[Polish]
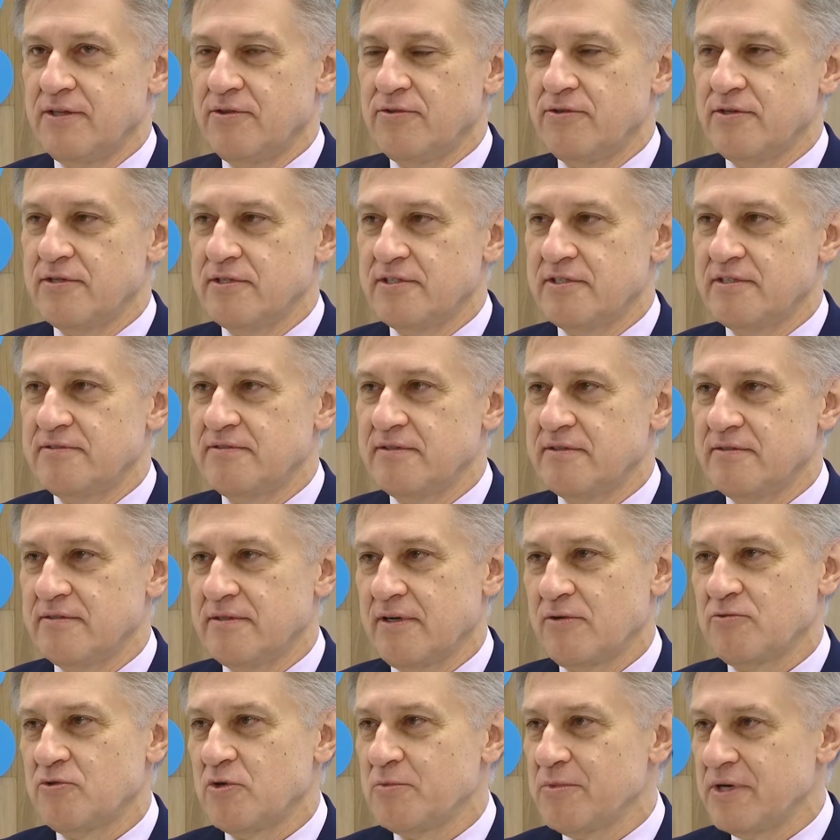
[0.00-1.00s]
no jest
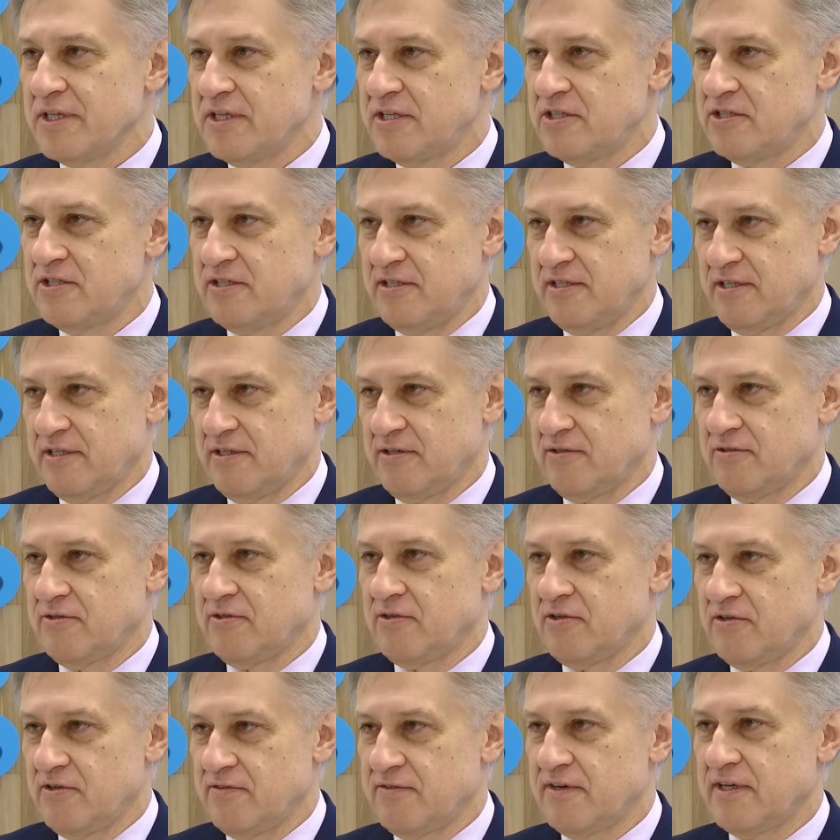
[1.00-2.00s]
automatycznie
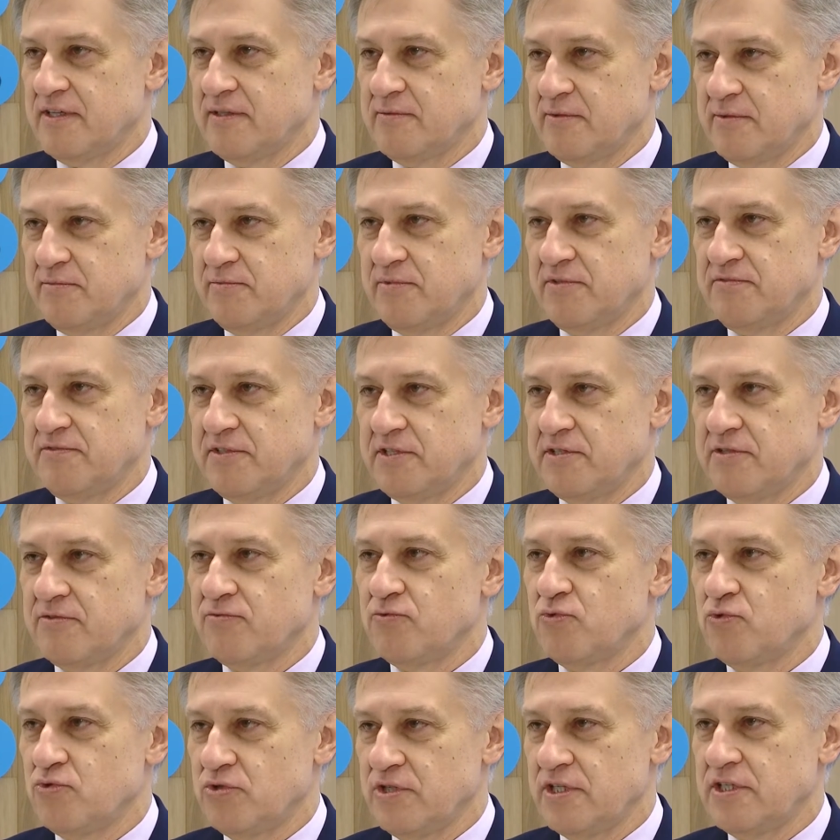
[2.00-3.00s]
kontrolowany, bym powiedział,
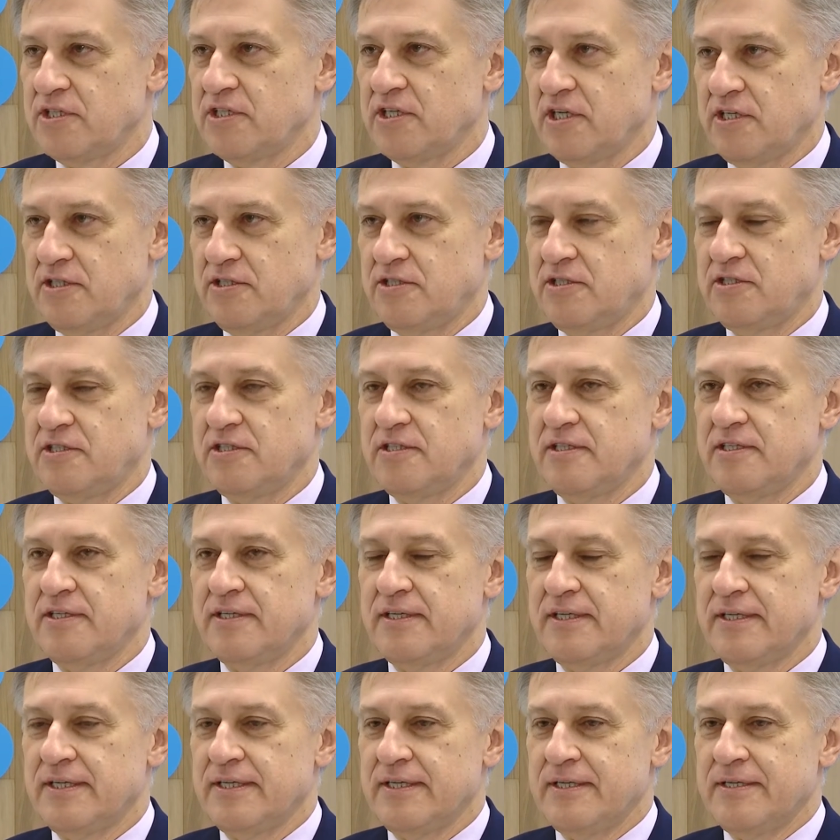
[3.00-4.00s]
w dużej części.
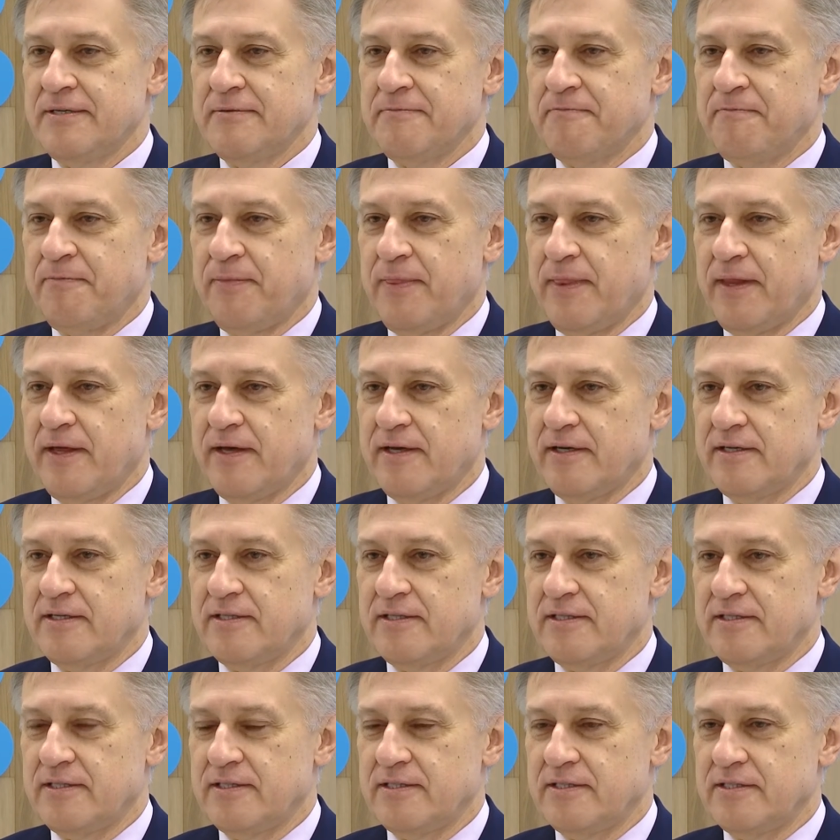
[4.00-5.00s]
E,
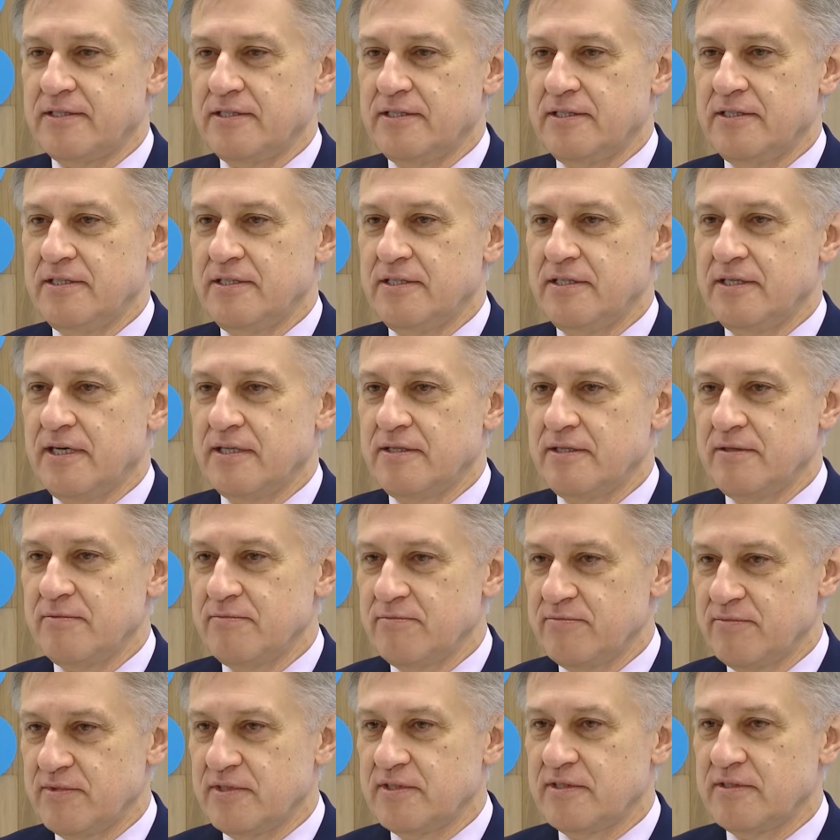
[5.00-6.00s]
I na
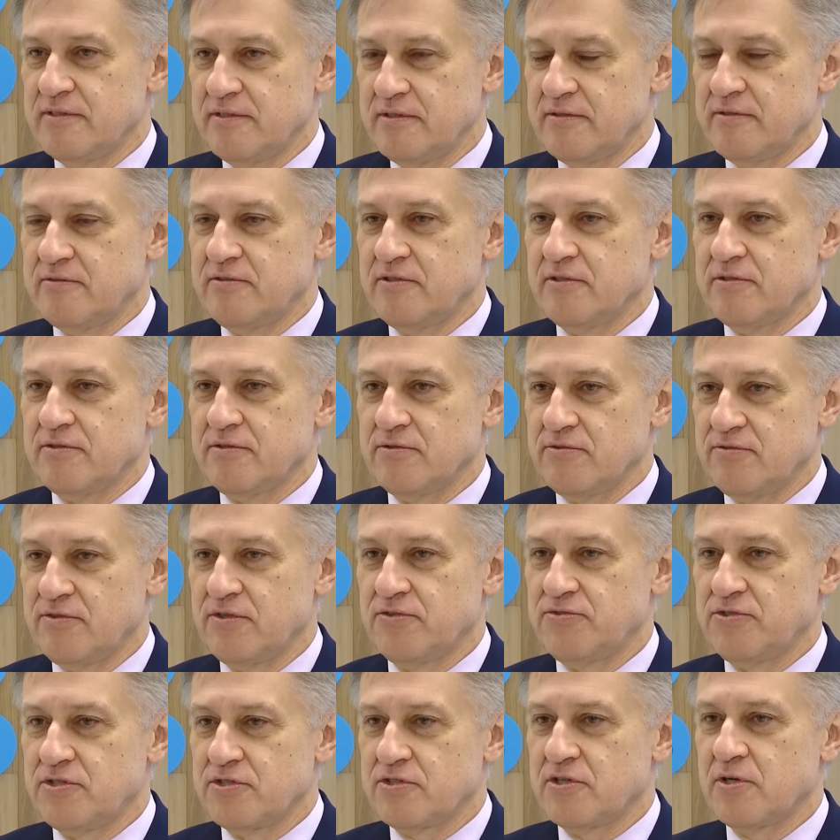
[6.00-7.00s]
tym e, to,
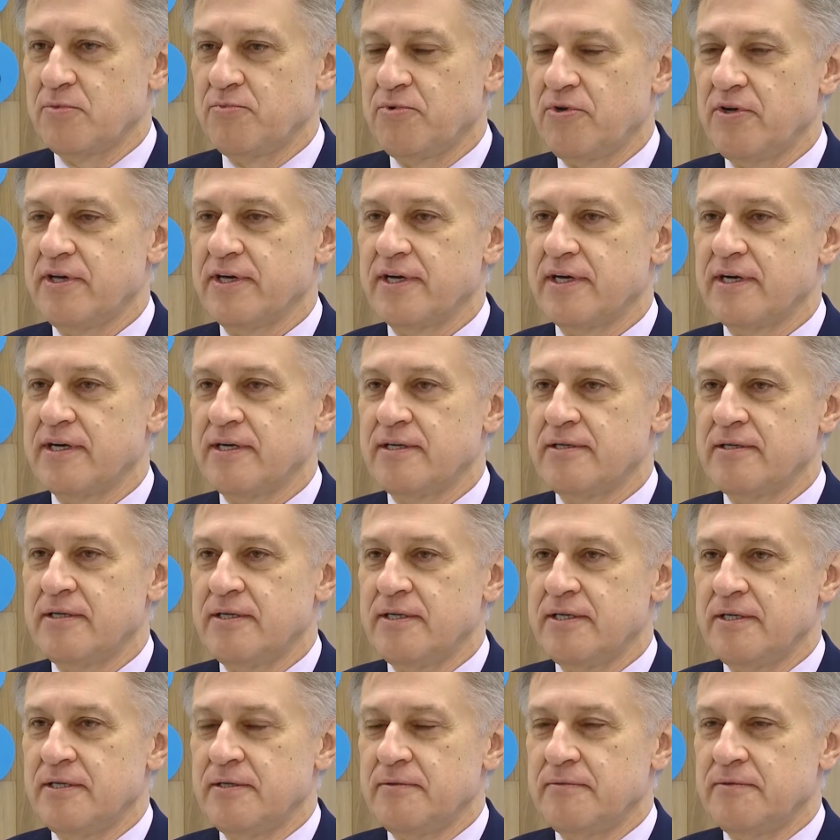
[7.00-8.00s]
to wszystko polega.
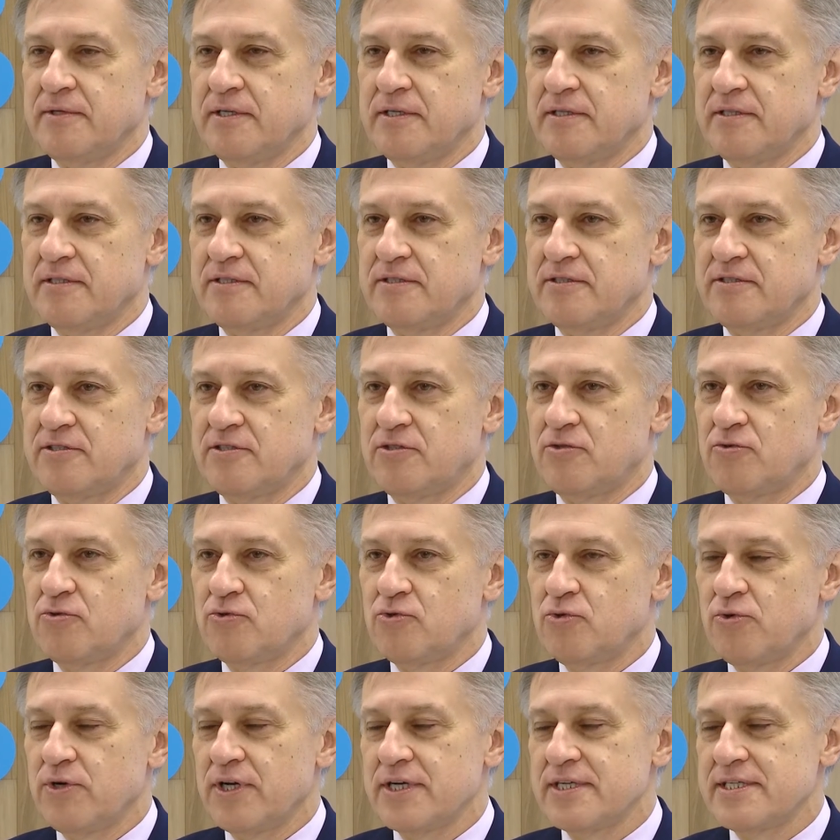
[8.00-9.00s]
E,
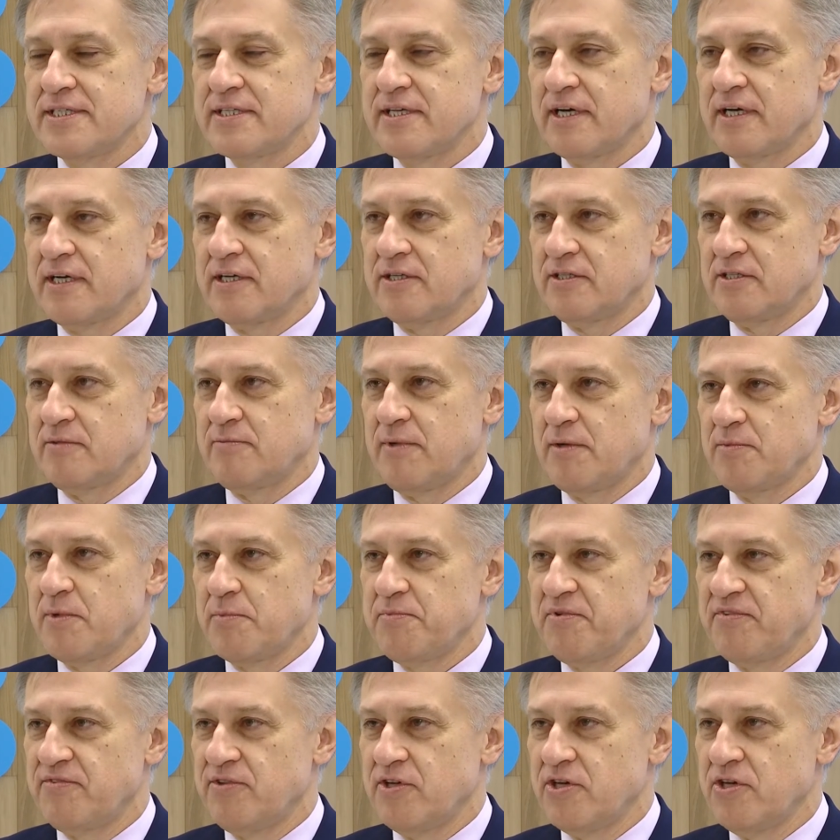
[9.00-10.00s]
struktura jest taka, że mamy
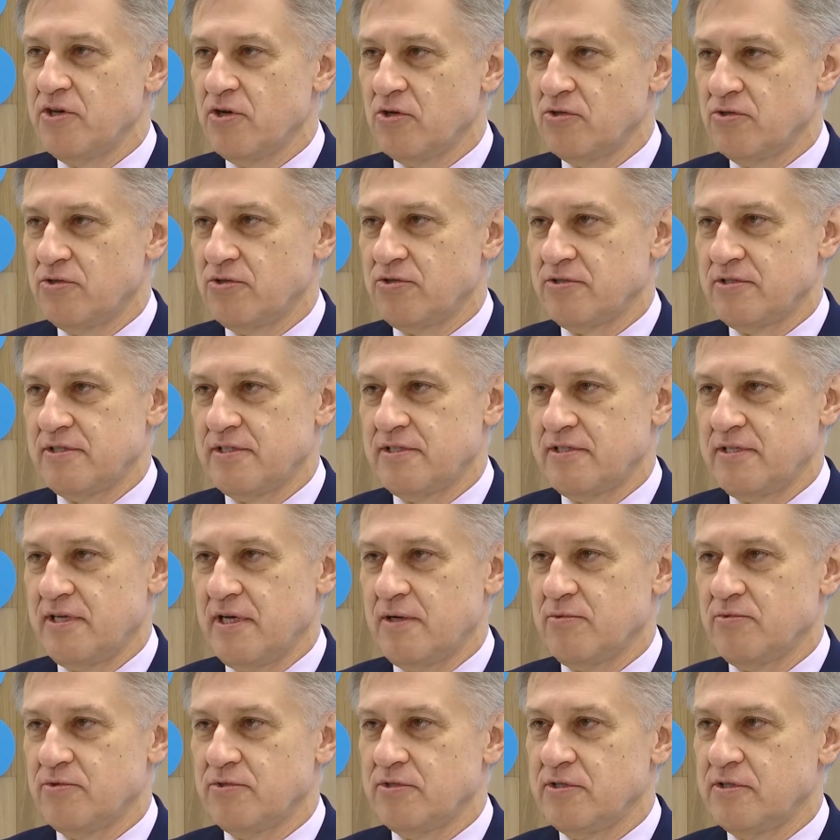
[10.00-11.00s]
pewne jądro
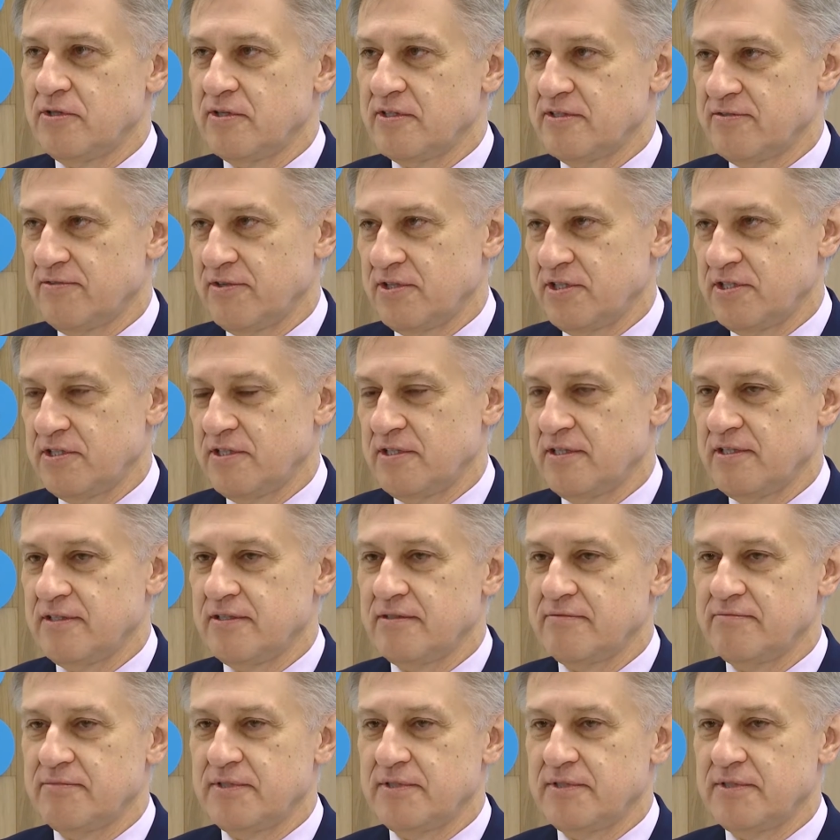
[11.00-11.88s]
systemu i to jest właśnie